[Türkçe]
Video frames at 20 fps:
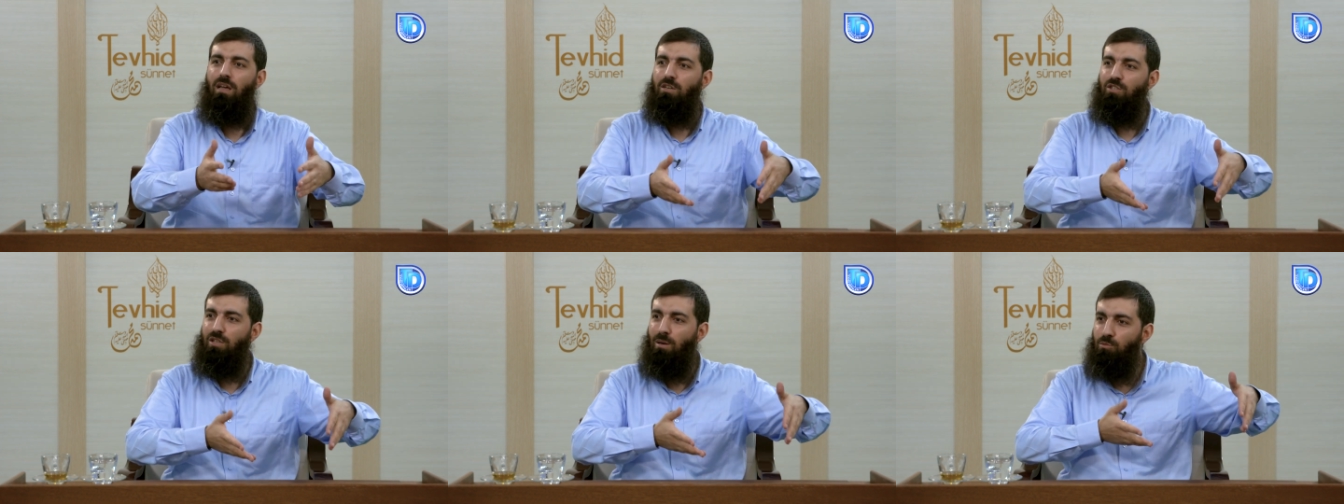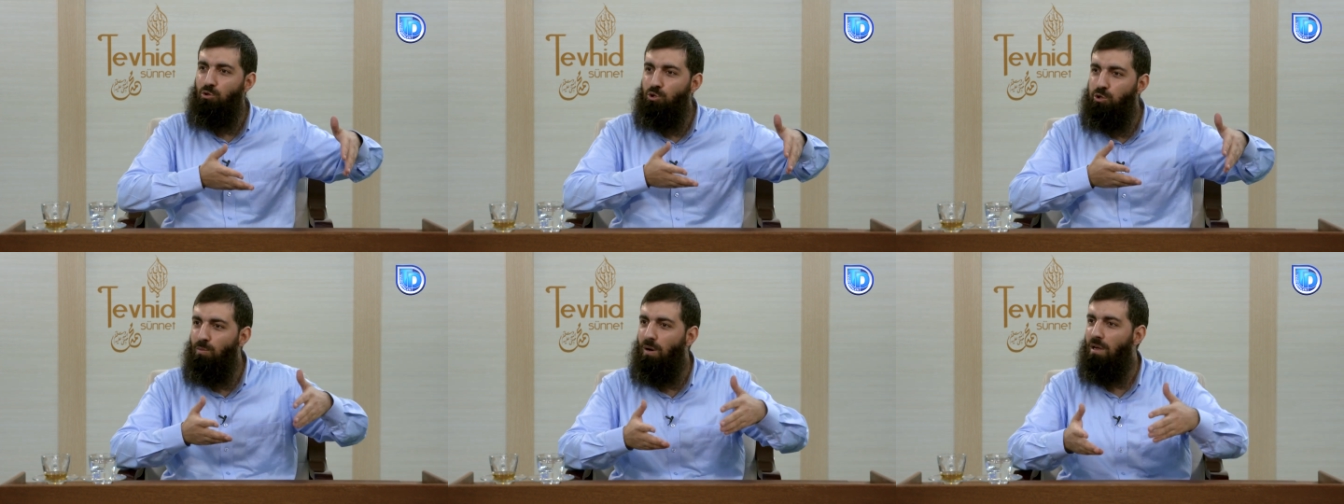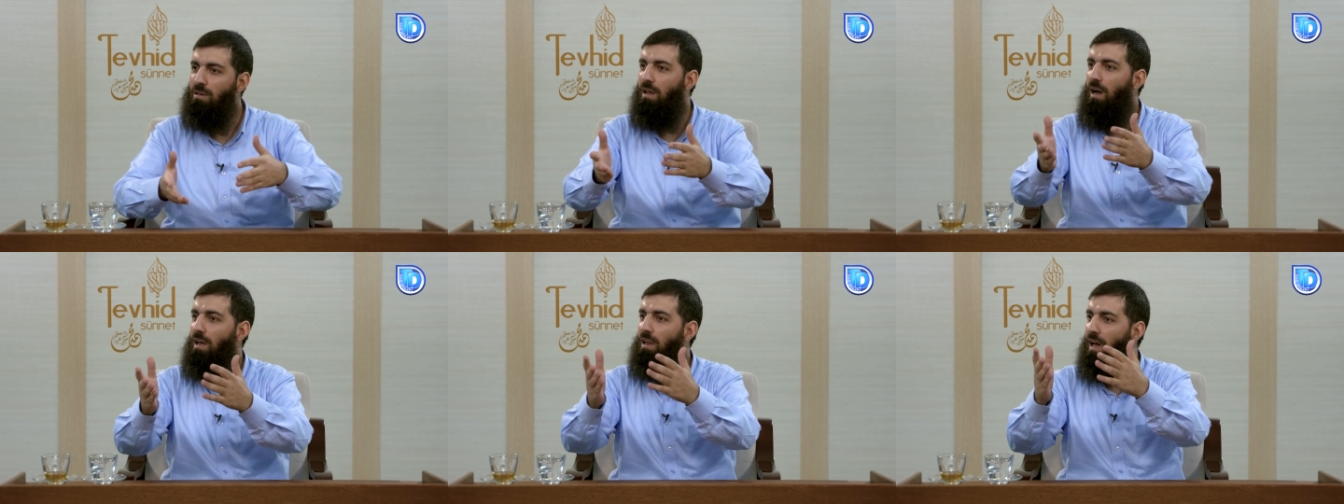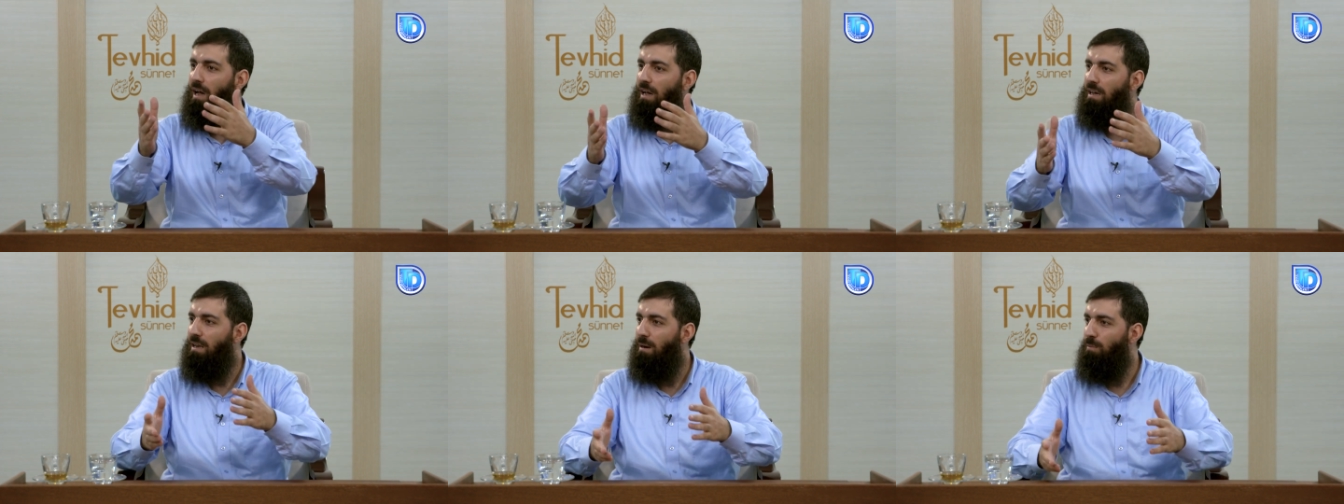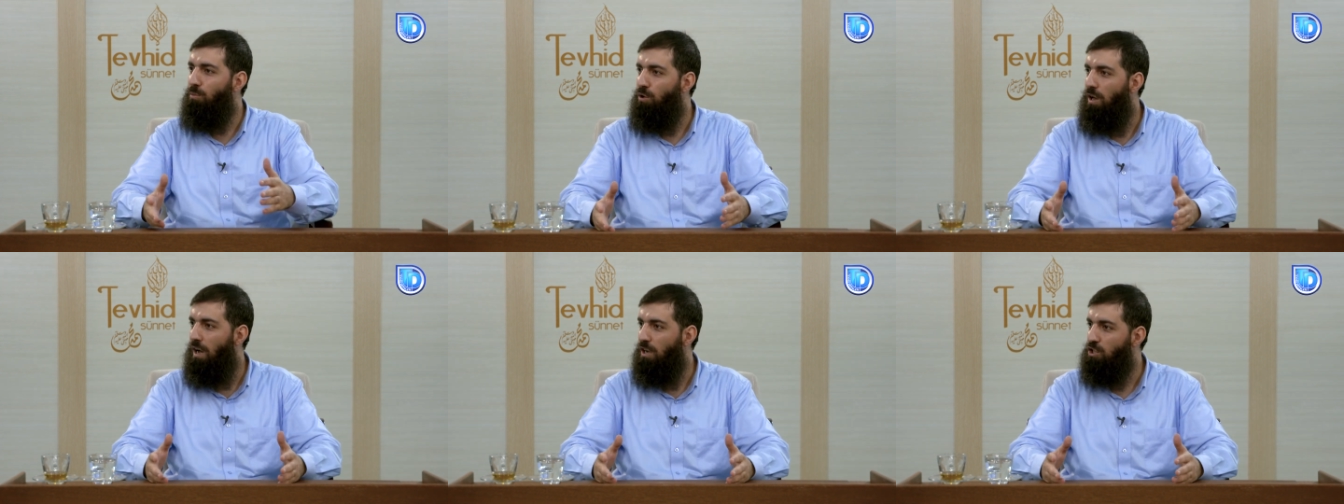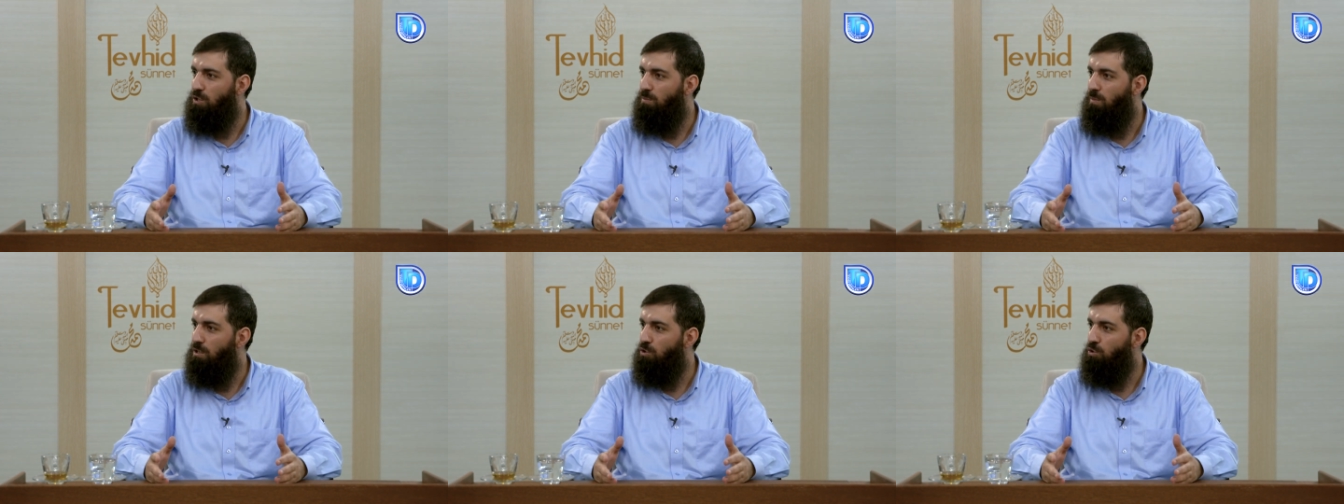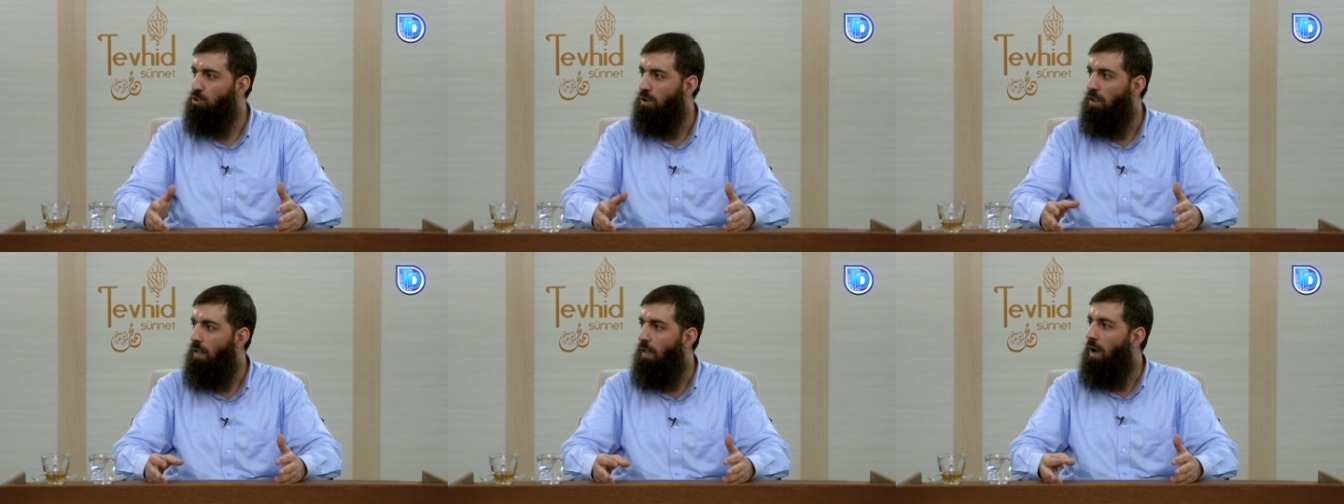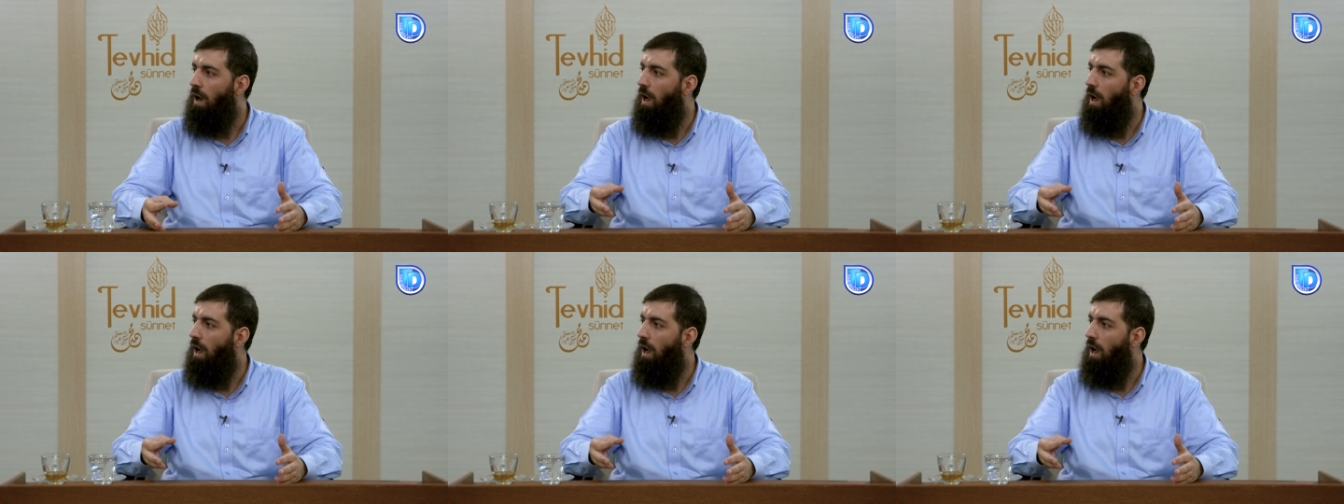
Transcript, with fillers: İşte Müslümanın ahlakına bu yakışmaz diyor.